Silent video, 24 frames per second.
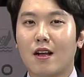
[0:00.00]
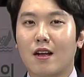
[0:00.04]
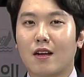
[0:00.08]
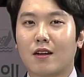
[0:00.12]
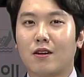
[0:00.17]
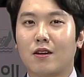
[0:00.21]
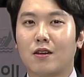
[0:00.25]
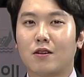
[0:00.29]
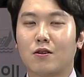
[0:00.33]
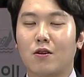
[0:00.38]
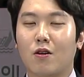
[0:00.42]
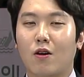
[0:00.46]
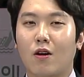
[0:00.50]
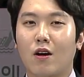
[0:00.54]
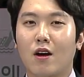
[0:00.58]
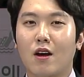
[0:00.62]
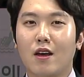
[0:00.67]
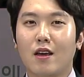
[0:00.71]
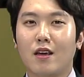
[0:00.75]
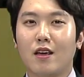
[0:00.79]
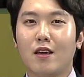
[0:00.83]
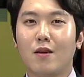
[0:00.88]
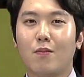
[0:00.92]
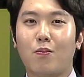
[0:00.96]
그래서
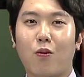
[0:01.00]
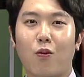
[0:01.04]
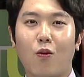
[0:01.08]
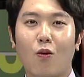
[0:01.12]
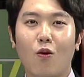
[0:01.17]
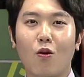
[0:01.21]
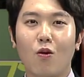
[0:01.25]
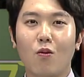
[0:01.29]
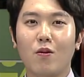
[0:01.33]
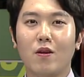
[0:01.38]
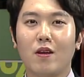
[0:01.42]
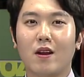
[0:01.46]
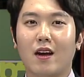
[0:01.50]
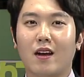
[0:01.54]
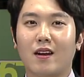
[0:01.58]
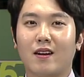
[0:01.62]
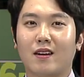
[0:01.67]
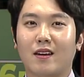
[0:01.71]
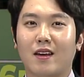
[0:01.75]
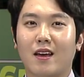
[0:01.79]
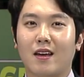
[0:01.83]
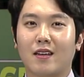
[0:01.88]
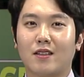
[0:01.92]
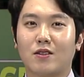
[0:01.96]
이
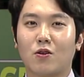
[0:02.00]
보험이라는 게